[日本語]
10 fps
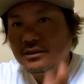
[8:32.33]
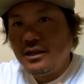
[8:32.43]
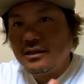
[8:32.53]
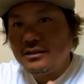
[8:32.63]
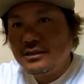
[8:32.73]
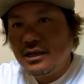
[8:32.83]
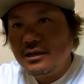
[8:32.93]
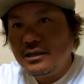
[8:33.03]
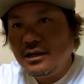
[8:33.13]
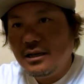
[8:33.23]

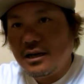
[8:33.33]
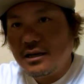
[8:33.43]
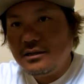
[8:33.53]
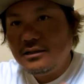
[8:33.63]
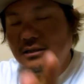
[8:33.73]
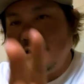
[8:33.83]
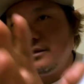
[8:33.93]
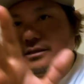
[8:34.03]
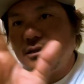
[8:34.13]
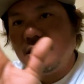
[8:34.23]
1.3から
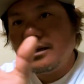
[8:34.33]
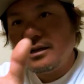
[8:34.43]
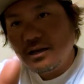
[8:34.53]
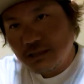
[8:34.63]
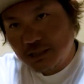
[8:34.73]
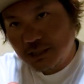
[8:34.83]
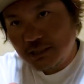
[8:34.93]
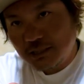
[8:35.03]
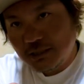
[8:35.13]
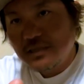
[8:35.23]
1.8
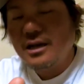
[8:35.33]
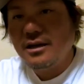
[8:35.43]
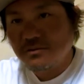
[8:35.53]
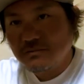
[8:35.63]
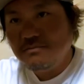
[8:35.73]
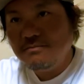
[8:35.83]
に変える。